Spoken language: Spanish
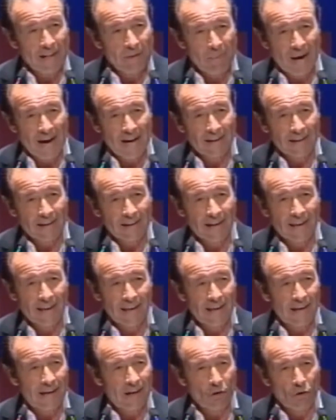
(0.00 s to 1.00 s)
animar a
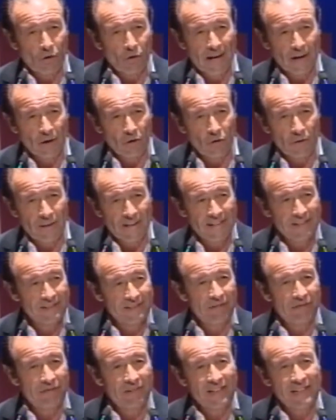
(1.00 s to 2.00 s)
que a lo largo de
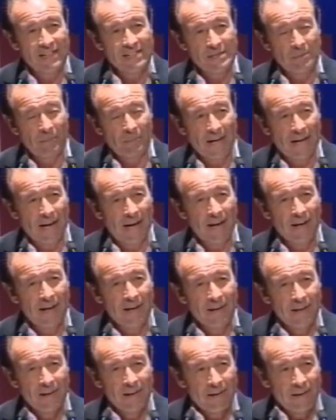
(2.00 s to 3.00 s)
este fin de semana
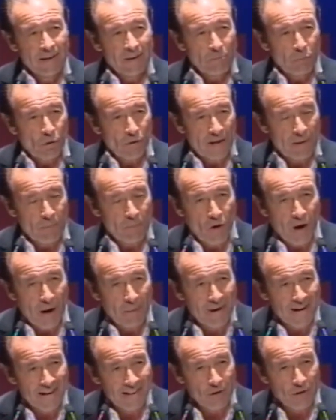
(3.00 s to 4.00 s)
podamos
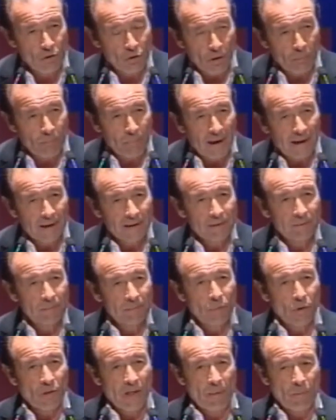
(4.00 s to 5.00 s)
hablar de Europa,
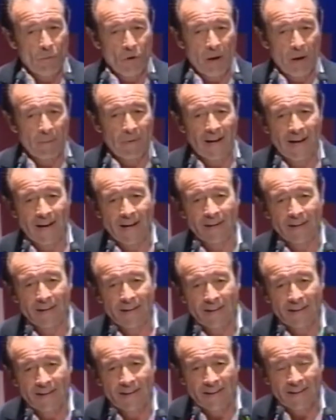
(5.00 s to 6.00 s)
podamos
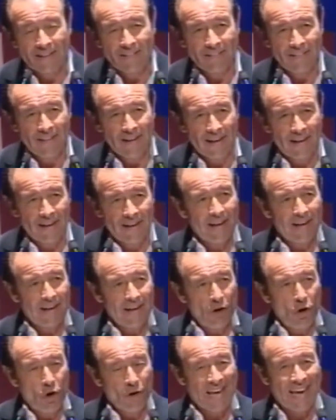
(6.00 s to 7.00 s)
hablar
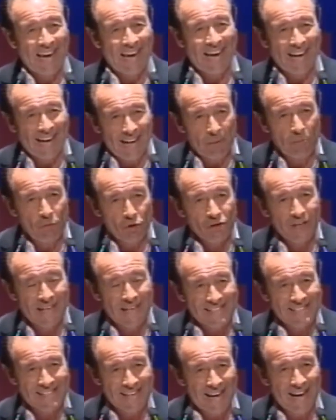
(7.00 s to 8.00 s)
de lo que queremos
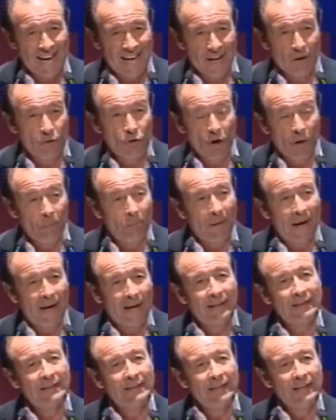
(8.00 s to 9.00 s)
que sea
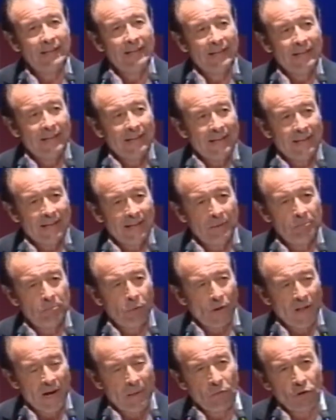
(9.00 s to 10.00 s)
Europa y
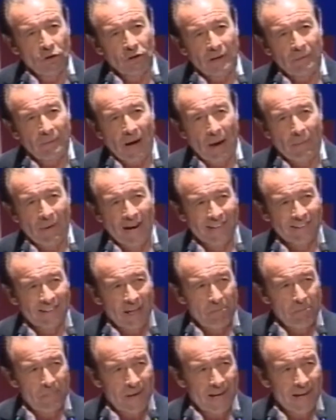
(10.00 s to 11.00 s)
podamos hablar
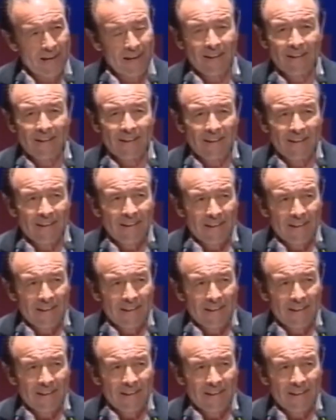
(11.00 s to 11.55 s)
también